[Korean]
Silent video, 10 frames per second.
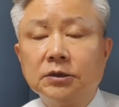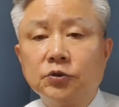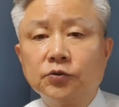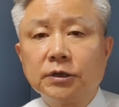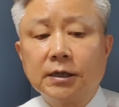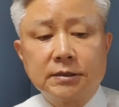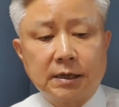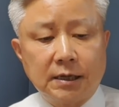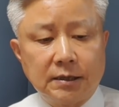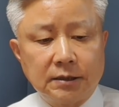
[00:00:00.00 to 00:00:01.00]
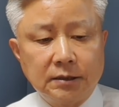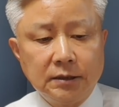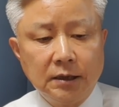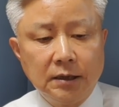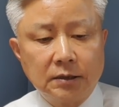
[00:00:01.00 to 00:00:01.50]
이순자 여사는
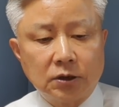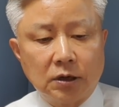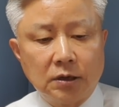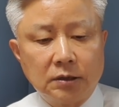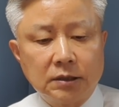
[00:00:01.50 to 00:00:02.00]
또